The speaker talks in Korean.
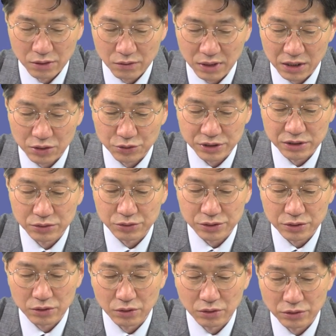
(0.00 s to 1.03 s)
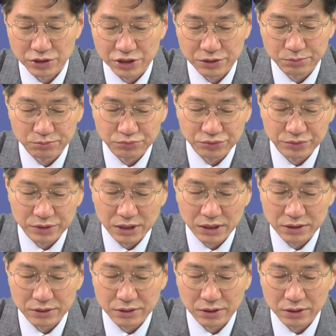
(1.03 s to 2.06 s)
광교 신도시고
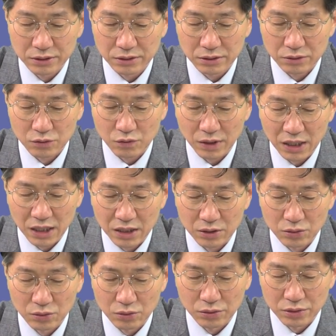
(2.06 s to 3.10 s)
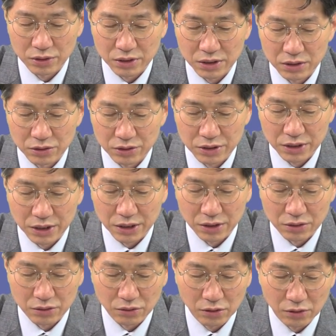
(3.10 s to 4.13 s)
신분당선 광교 여기 여기에
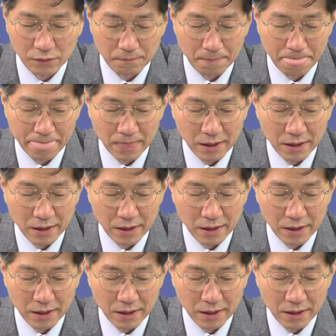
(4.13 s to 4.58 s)
있고,